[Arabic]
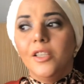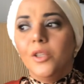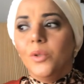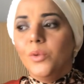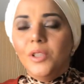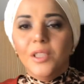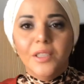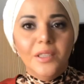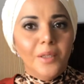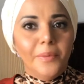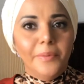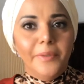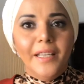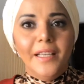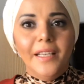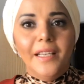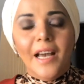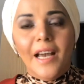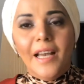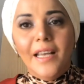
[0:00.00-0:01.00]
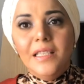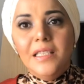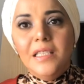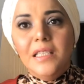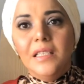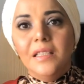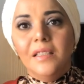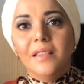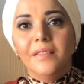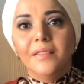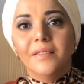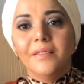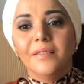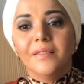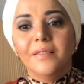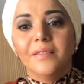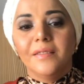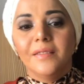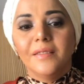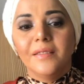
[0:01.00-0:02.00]
وده الطبيعي العادي
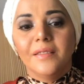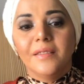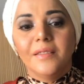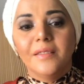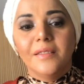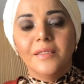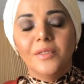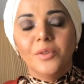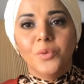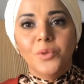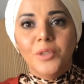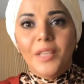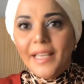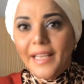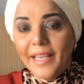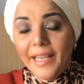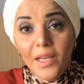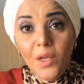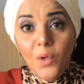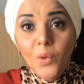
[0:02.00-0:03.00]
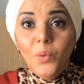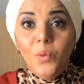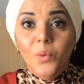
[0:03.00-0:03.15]
وده الحلو